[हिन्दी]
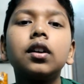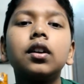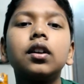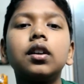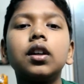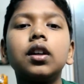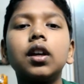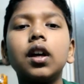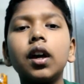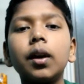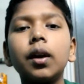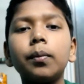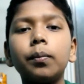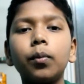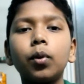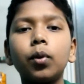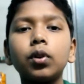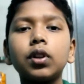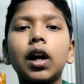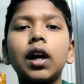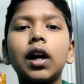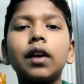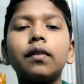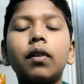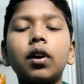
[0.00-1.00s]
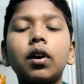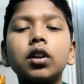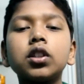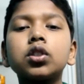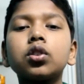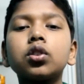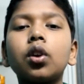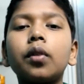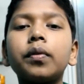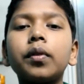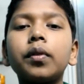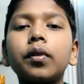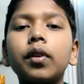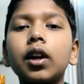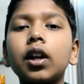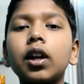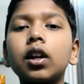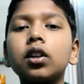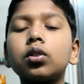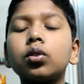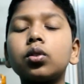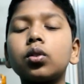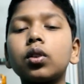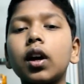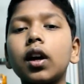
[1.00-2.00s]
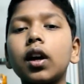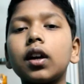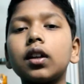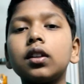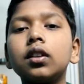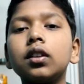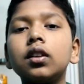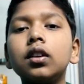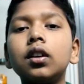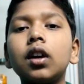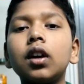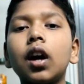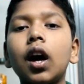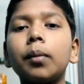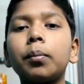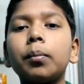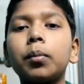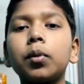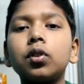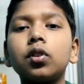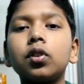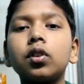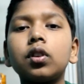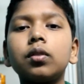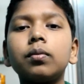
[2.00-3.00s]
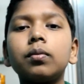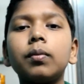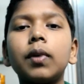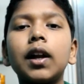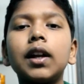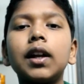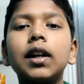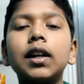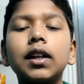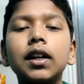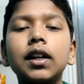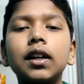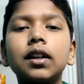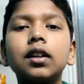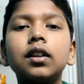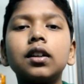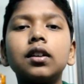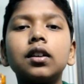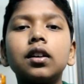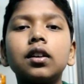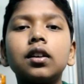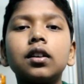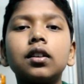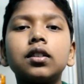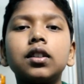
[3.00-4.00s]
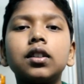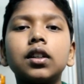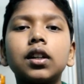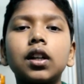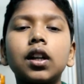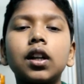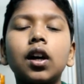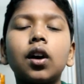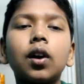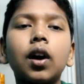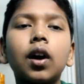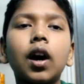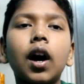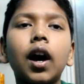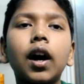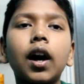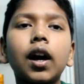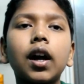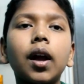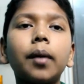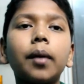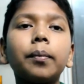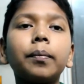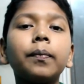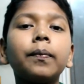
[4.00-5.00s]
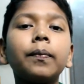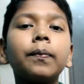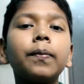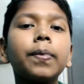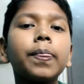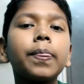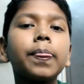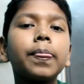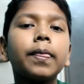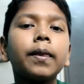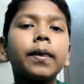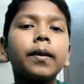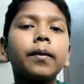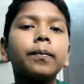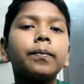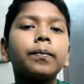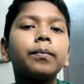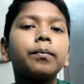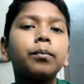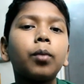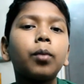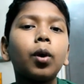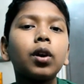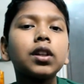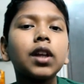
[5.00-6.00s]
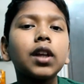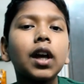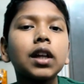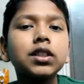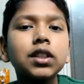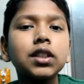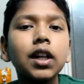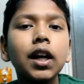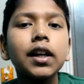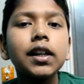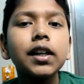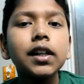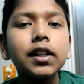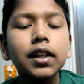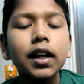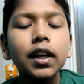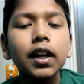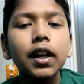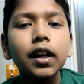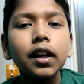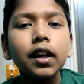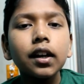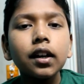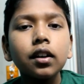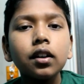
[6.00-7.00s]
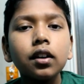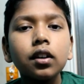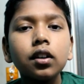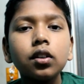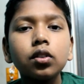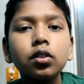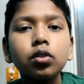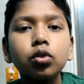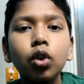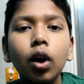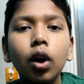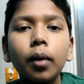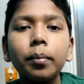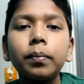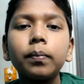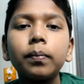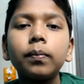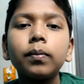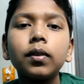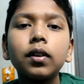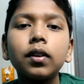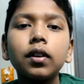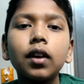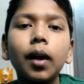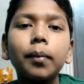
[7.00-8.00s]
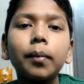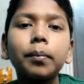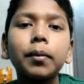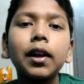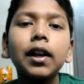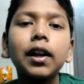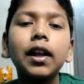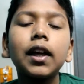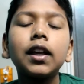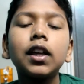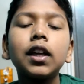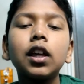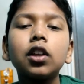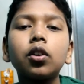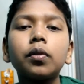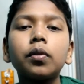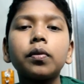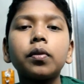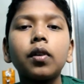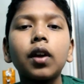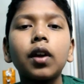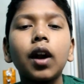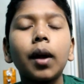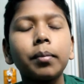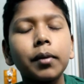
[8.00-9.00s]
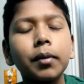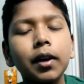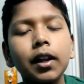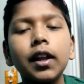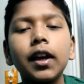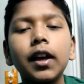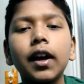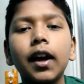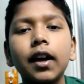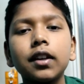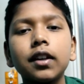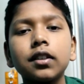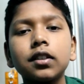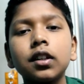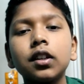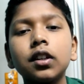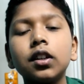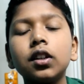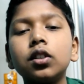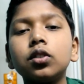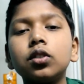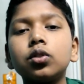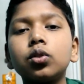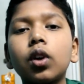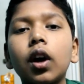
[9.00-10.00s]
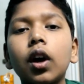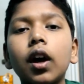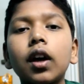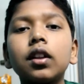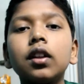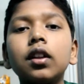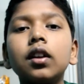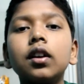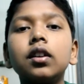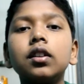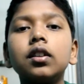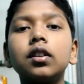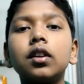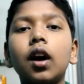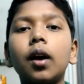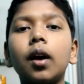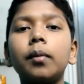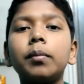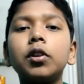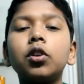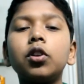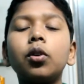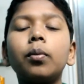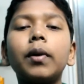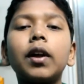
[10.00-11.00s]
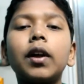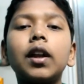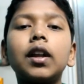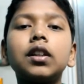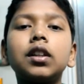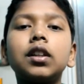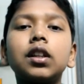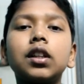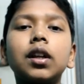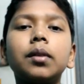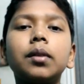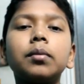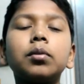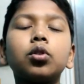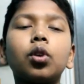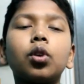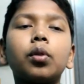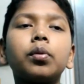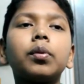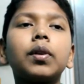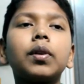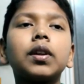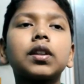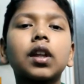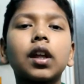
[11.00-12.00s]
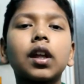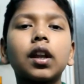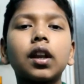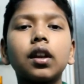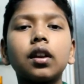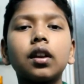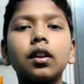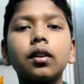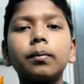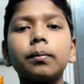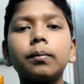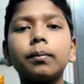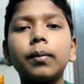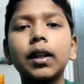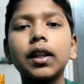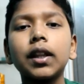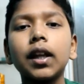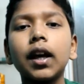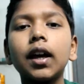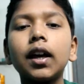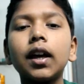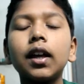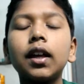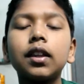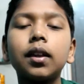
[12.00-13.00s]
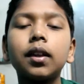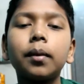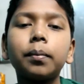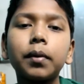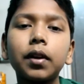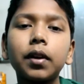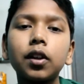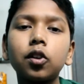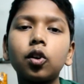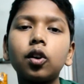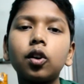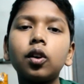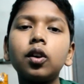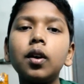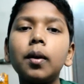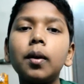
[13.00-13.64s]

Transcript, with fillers: ये बहुत एडवांस सॉफ्टवेयर है सो गैस आपको जो इसमें एडिटिंग सीखना होगा अगर आप बहुत ही अच्छा एडिटर है तो आप आपके लिए ये सॉफ्टवेयर आपके लिए गैस सो गैस अभी जो मैंने जितने भी सॉफ्टवेयर का बताया ये सबके जो